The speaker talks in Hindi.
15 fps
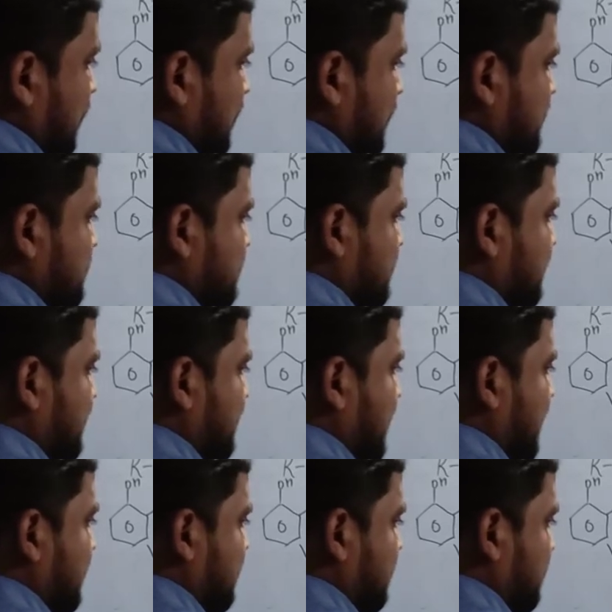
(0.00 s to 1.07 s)
इस
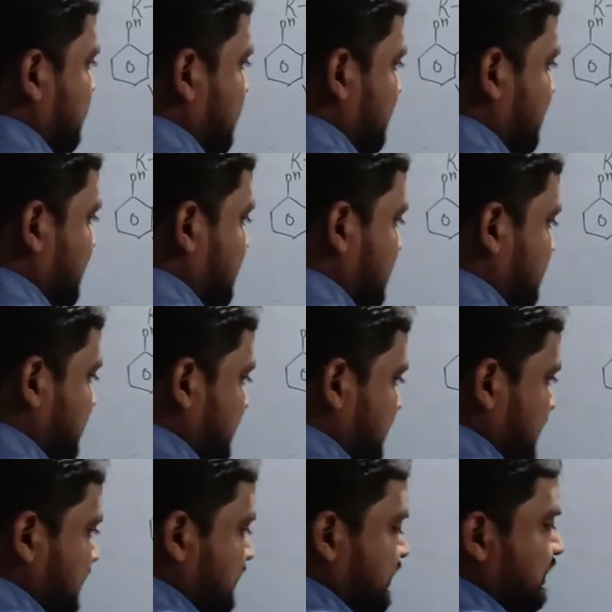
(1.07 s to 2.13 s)
ग्रिगनार्ड अभिकर्मक
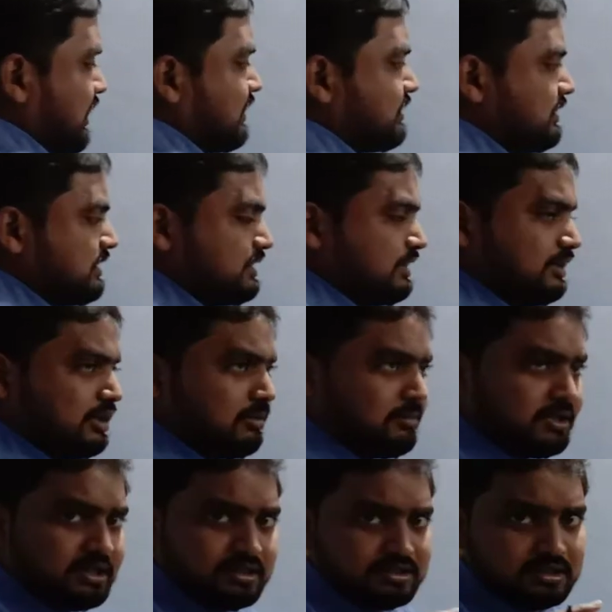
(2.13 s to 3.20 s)
या ग्रिगनार्ड रिएजेंट की
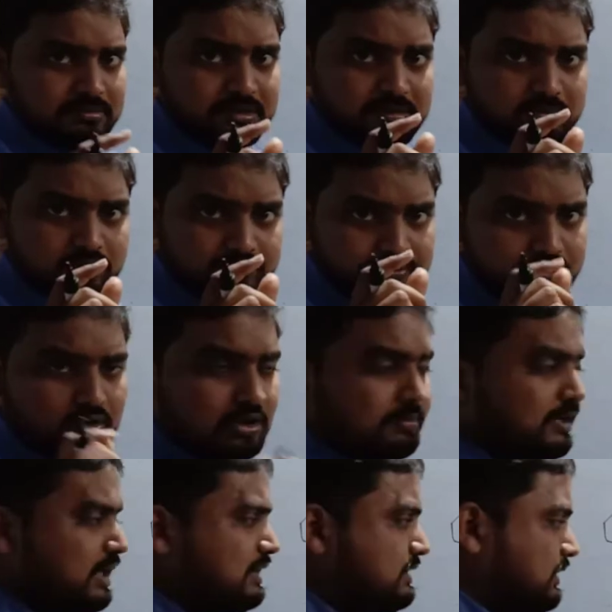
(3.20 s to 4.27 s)
मदद से भी हम लोग फिनॉल
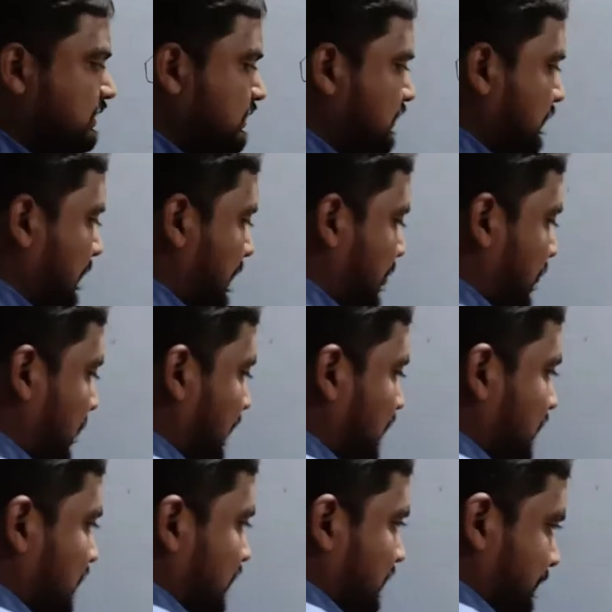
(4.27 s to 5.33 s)
बना सकते हैं
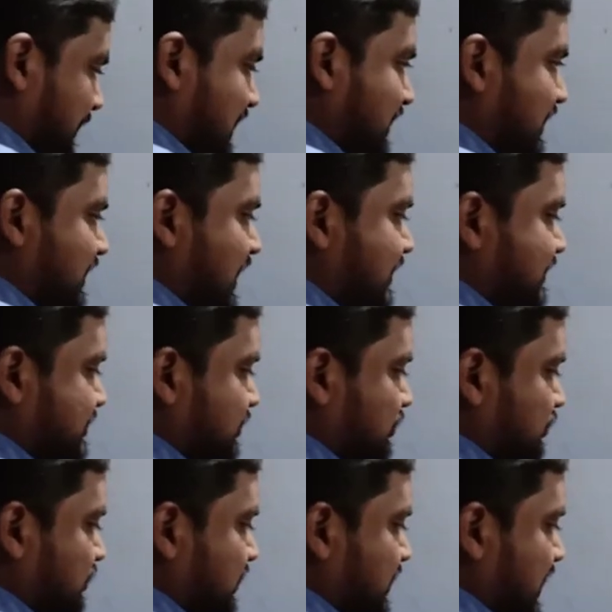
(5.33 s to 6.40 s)
पहले ग्रिगनार्ड रिएजेंट
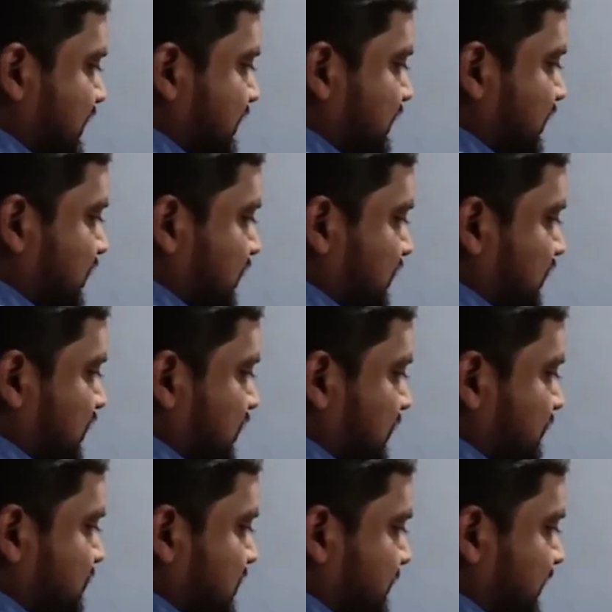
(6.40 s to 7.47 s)
होते क्या ये देख लेते हैं
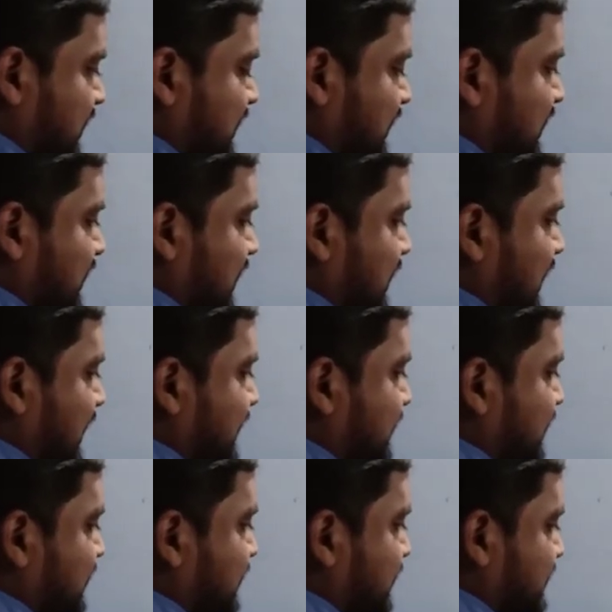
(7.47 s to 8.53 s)
हम जब एल्किल हैलाइड
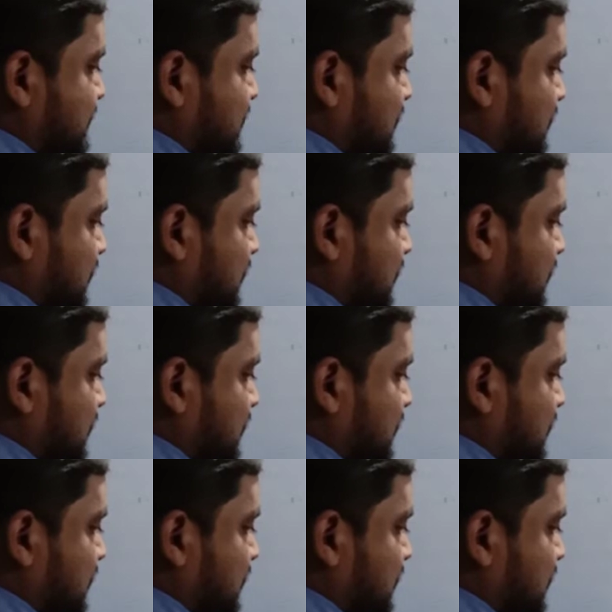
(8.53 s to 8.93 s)
की रिएक्शन